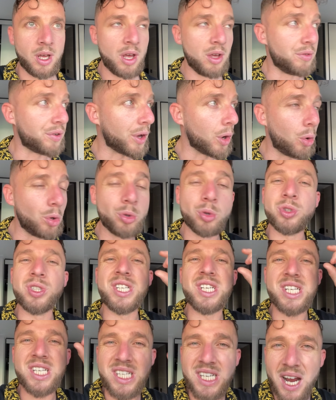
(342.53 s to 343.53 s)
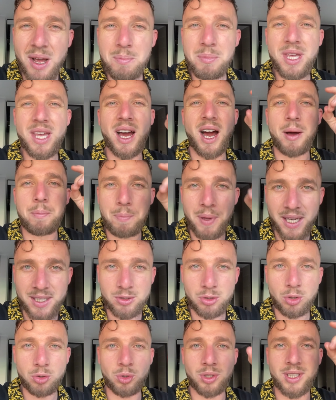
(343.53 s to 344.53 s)
Frérot, ne dis jamais à
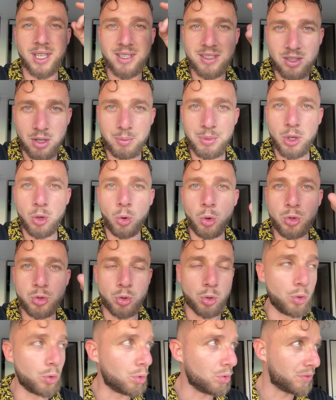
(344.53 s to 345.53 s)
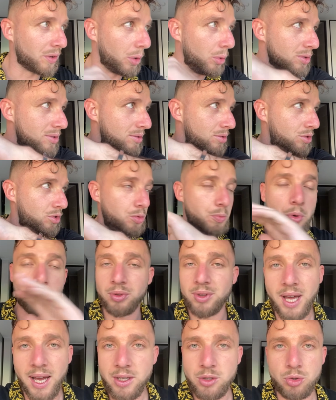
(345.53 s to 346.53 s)
personne que tu as 100 000 euros sur le compte. Frérot, tu peux
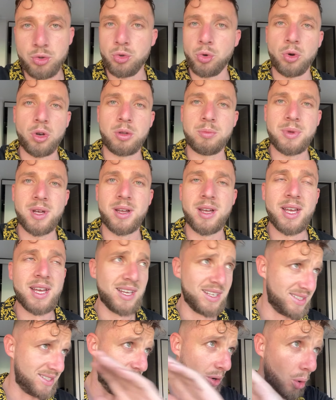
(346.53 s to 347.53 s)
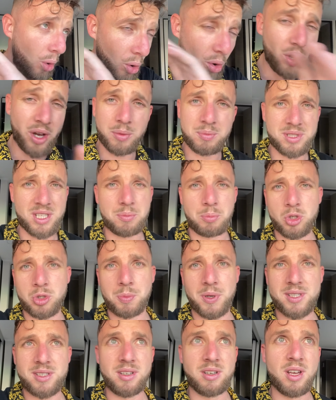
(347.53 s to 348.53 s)
die du jour au lendemain. C'est horrible ce qui peut se
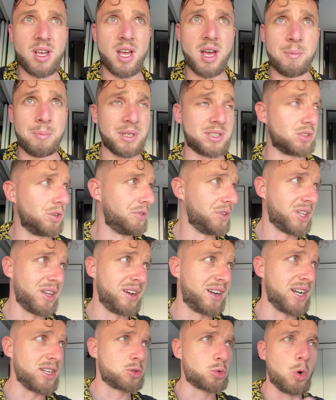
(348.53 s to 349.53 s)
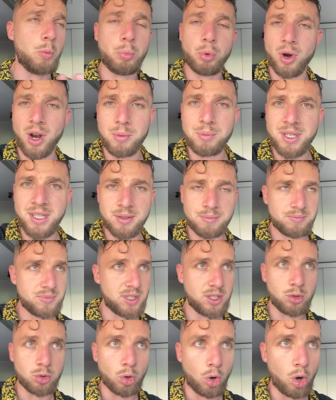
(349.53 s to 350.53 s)
passer. Parce qu'en fait, avec la scopolamine, c'est
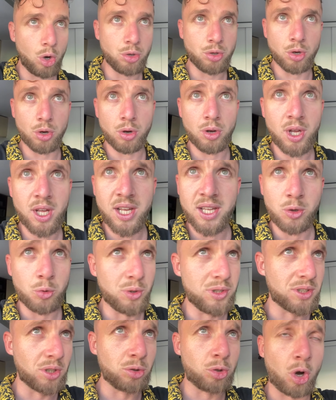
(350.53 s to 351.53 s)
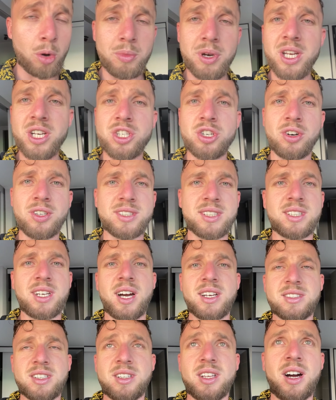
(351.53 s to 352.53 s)
une drogue euh, où ils endorment les gens, etc.
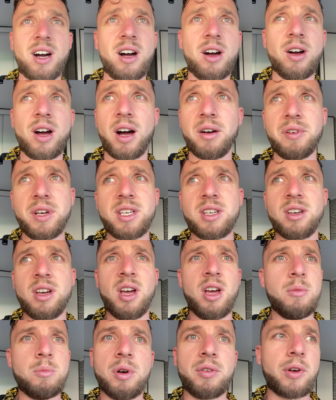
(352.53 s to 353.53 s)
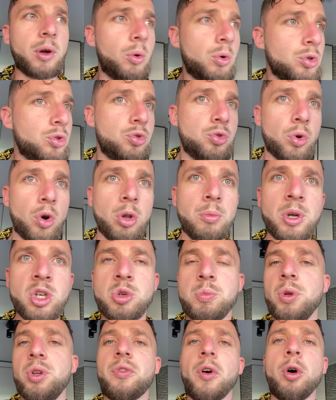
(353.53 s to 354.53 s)
etc. avec, bah, frérot, du jour au lendemain, tu
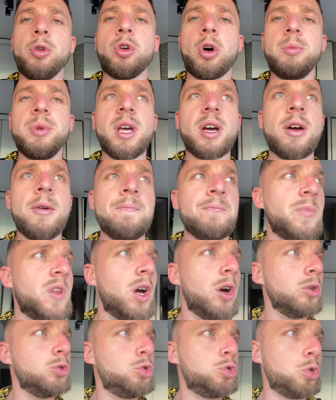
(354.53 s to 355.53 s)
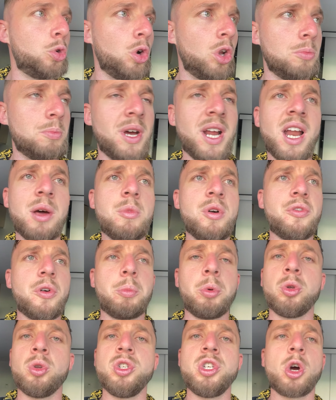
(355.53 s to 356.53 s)
peux te faire endormir. Euh, du jour au lendemain, la meuf, elle
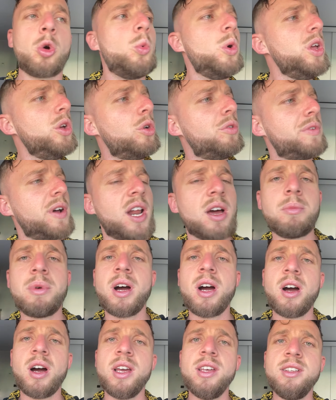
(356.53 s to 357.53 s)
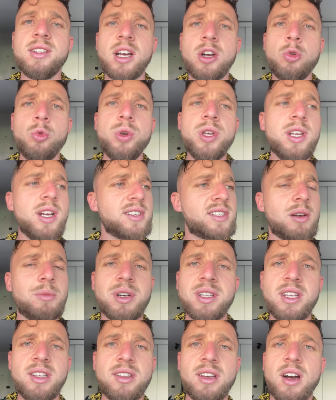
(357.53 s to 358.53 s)
peut te dire Oui, on va là-bas, à Itagui, à
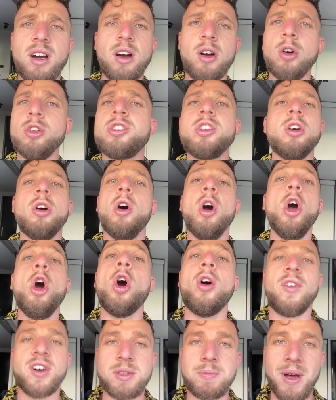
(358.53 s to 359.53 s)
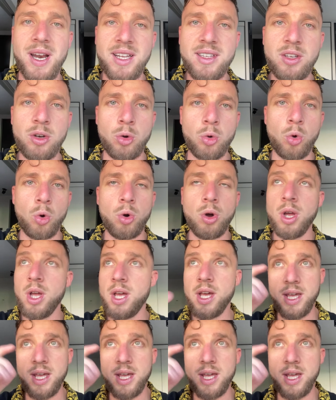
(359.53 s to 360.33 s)
Sabaneta, euh, tu sais, on va se balader en gros.